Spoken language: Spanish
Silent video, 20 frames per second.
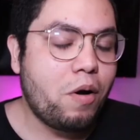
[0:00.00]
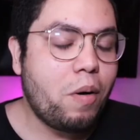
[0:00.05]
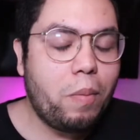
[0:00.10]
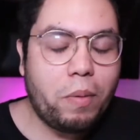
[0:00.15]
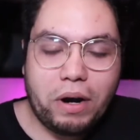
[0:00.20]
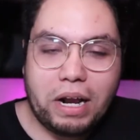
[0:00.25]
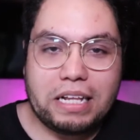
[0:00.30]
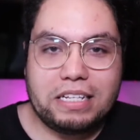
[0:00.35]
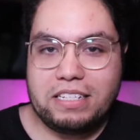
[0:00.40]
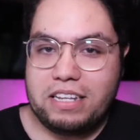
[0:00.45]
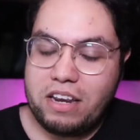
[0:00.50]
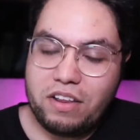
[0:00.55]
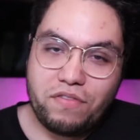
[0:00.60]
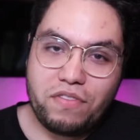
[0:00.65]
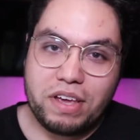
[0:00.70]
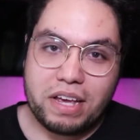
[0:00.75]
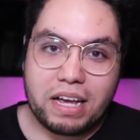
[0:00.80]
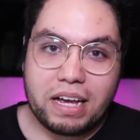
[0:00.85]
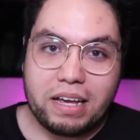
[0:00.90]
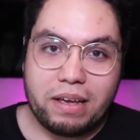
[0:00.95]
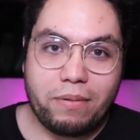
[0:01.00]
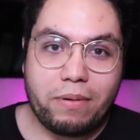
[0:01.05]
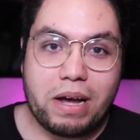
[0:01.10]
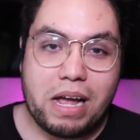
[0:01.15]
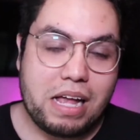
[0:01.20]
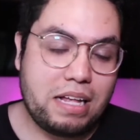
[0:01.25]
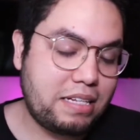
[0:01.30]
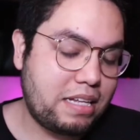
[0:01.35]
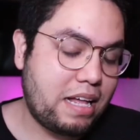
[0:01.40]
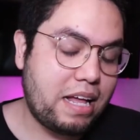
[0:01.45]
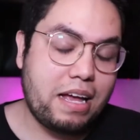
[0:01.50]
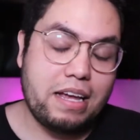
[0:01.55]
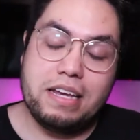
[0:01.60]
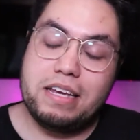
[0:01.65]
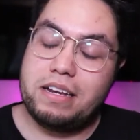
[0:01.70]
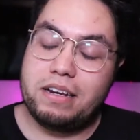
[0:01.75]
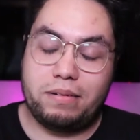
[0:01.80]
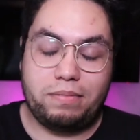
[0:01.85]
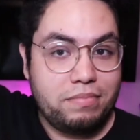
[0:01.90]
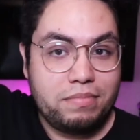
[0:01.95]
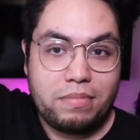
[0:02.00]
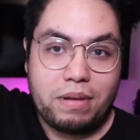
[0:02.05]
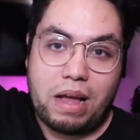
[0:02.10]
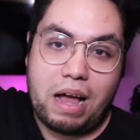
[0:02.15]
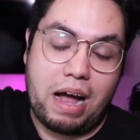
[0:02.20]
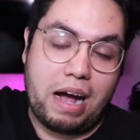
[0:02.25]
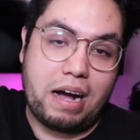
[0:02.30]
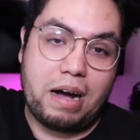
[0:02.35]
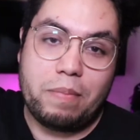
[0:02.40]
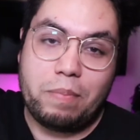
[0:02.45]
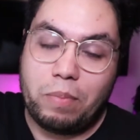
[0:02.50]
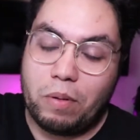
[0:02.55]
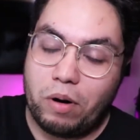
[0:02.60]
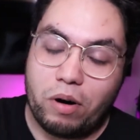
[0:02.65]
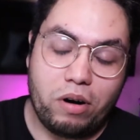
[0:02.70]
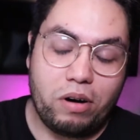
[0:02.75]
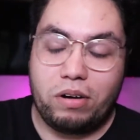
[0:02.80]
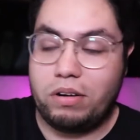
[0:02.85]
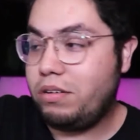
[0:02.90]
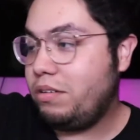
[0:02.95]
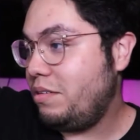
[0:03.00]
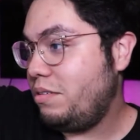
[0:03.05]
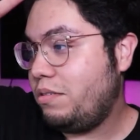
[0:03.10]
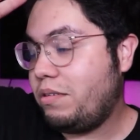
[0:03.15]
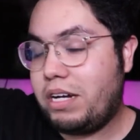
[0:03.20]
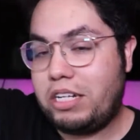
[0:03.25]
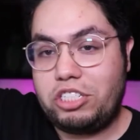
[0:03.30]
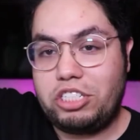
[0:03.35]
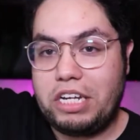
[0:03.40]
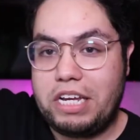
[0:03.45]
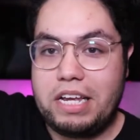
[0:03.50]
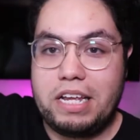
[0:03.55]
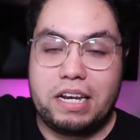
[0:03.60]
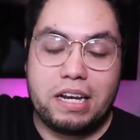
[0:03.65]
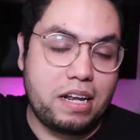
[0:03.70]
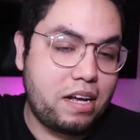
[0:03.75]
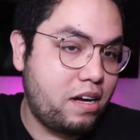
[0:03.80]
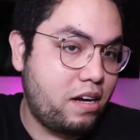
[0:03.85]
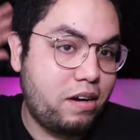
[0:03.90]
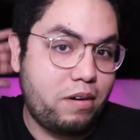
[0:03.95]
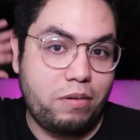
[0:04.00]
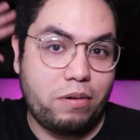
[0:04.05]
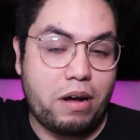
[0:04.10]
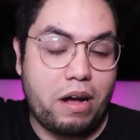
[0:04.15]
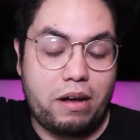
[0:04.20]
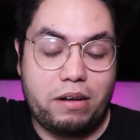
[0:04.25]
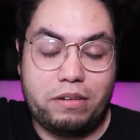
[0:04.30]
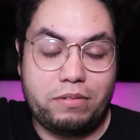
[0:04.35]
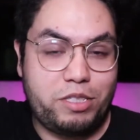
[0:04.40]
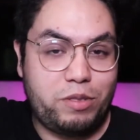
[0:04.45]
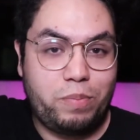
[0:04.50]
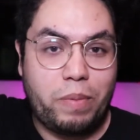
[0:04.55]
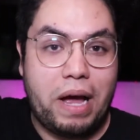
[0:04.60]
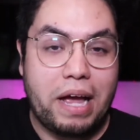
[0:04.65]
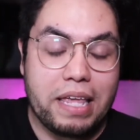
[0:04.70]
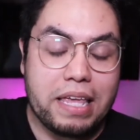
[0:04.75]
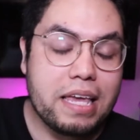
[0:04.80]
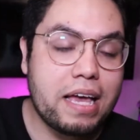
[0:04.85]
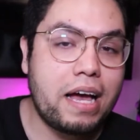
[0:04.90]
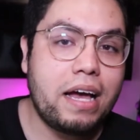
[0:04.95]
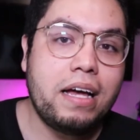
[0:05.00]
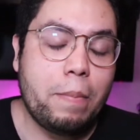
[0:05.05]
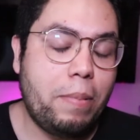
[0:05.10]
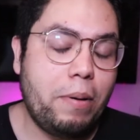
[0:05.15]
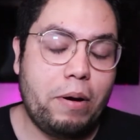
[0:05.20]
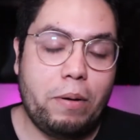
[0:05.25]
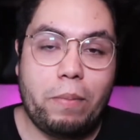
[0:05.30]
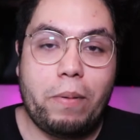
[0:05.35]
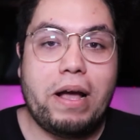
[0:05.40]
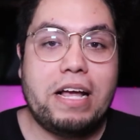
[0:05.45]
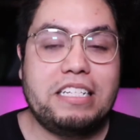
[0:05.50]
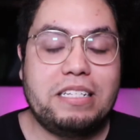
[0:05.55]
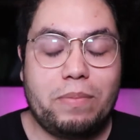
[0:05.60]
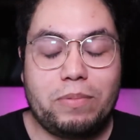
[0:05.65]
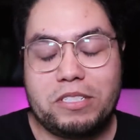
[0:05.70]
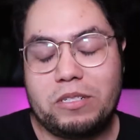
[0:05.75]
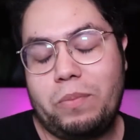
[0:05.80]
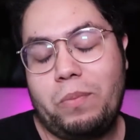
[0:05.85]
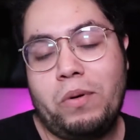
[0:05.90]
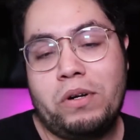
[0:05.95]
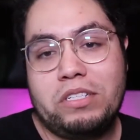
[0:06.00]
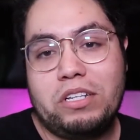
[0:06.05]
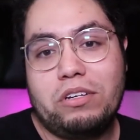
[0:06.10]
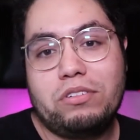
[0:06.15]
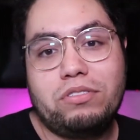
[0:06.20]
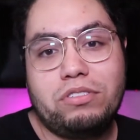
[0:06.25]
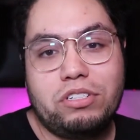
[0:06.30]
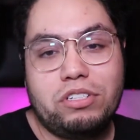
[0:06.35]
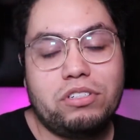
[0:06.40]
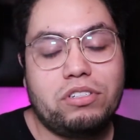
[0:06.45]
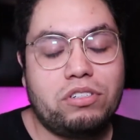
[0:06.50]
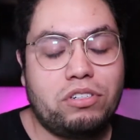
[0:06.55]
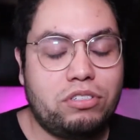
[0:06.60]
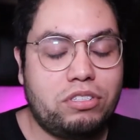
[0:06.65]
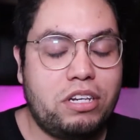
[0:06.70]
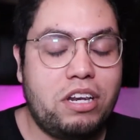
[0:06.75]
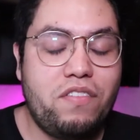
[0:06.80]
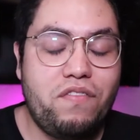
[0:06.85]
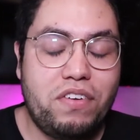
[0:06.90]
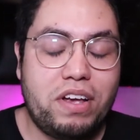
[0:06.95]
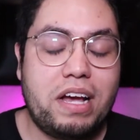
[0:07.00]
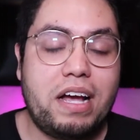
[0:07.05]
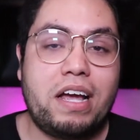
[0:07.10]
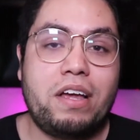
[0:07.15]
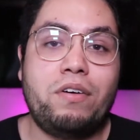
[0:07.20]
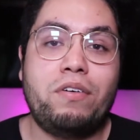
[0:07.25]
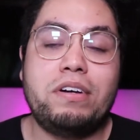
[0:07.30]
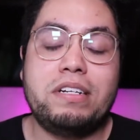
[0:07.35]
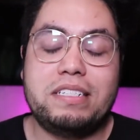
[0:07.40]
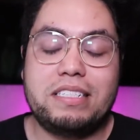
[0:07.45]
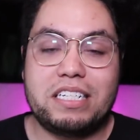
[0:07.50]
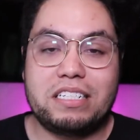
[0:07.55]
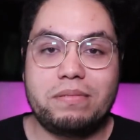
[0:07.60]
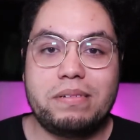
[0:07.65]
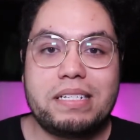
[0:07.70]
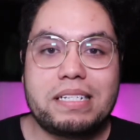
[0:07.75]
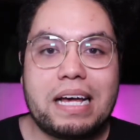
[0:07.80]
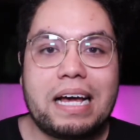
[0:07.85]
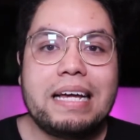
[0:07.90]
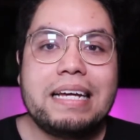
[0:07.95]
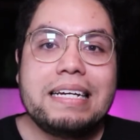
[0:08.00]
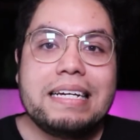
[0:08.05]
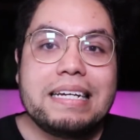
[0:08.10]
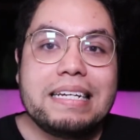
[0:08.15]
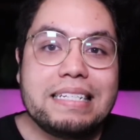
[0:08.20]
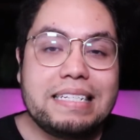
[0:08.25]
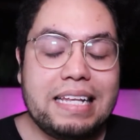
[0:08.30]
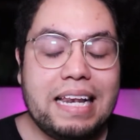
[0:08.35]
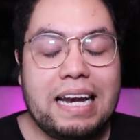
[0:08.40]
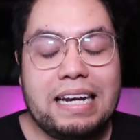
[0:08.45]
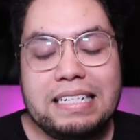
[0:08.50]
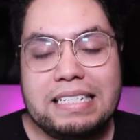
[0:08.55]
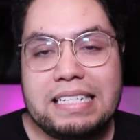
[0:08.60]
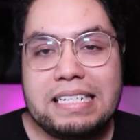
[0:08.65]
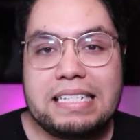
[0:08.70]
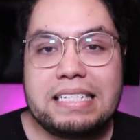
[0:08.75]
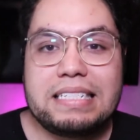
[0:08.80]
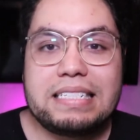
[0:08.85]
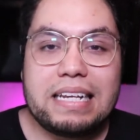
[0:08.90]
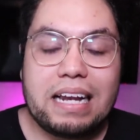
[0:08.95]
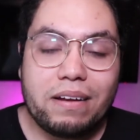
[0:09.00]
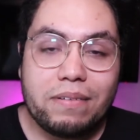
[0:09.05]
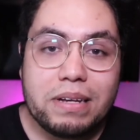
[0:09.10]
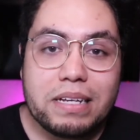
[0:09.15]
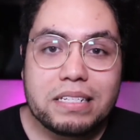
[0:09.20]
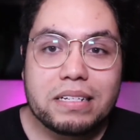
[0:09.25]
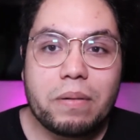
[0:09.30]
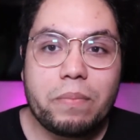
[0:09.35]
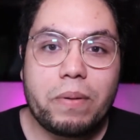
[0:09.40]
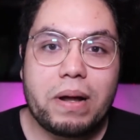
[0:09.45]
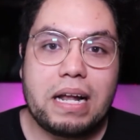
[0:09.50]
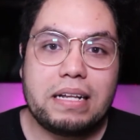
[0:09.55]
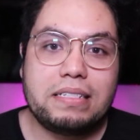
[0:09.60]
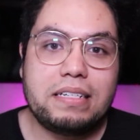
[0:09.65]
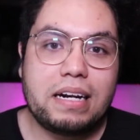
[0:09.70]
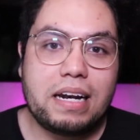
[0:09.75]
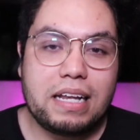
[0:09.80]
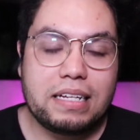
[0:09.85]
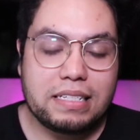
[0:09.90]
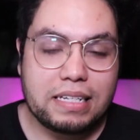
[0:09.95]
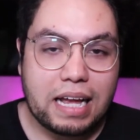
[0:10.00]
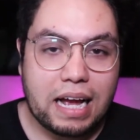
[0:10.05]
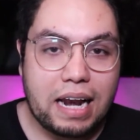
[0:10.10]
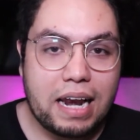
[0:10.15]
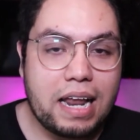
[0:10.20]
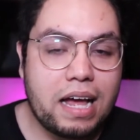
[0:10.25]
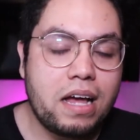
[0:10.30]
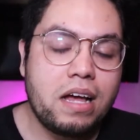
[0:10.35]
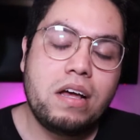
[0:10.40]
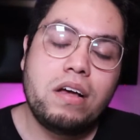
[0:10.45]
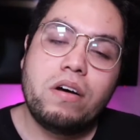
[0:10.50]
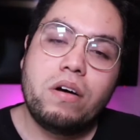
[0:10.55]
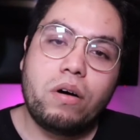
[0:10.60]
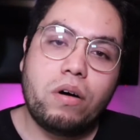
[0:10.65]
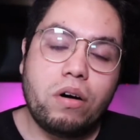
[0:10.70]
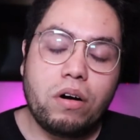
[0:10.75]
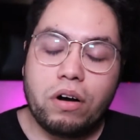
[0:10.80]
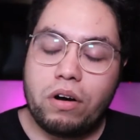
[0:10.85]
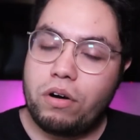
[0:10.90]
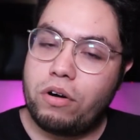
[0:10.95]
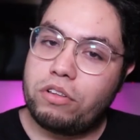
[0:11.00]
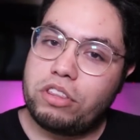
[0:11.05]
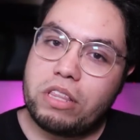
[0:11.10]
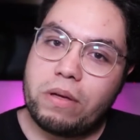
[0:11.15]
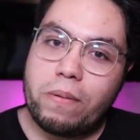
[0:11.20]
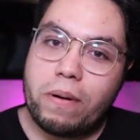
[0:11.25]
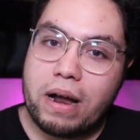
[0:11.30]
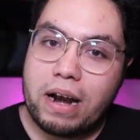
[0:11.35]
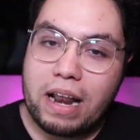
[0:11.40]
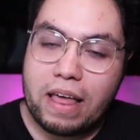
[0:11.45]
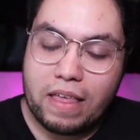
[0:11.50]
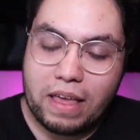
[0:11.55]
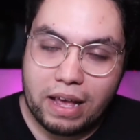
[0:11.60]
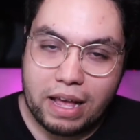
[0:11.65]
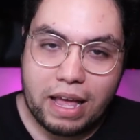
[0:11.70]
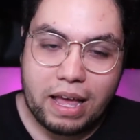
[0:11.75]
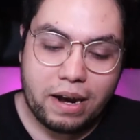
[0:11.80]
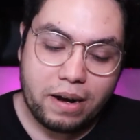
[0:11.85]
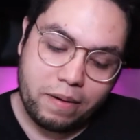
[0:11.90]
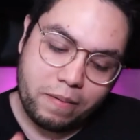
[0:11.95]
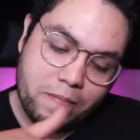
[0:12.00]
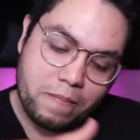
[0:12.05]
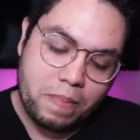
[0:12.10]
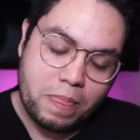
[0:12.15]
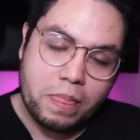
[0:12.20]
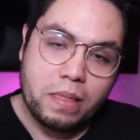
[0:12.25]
No porque significa que vayas a ir a Japón o a China o a España, pero vayas a pasar por Estados Unidos no significa que no necesitas visa. Si la necesitas avisa para hacer la escala o no te van a dejar